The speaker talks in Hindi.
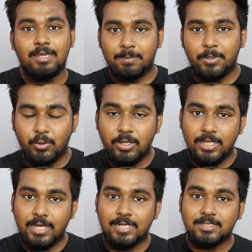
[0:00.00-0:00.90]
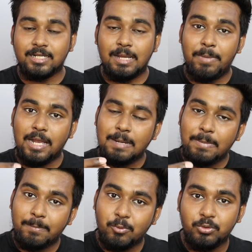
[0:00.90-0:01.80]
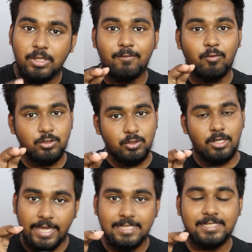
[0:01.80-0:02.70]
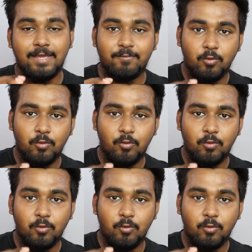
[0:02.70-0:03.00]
मतलब कि ट्वेंटी आवर्स तक का बैकअप आपको दे वो जो केस है